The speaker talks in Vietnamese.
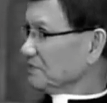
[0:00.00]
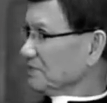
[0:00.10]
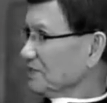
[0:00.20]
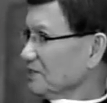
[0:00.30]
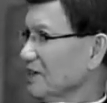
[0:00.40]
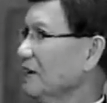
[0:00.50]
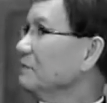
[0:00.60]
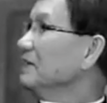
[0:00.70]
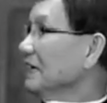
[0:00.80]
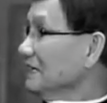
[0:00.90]
Ừ. Cho
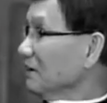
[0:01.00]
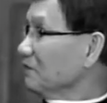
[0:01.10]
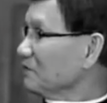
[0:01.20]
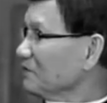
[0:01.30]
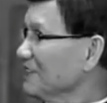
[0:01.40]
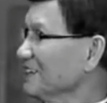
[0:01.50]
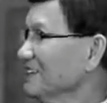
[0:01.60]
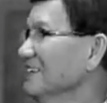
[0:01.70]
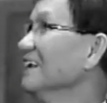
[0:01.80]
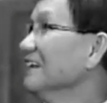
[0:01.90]
hai bên cãi nhau.
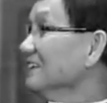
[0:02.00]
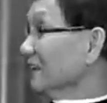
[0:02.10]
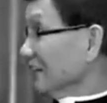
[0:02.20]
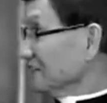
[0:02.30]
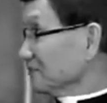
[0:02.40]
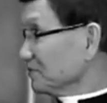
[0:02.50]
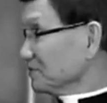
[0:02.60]
Yeah. Dạ. là như vậy đó.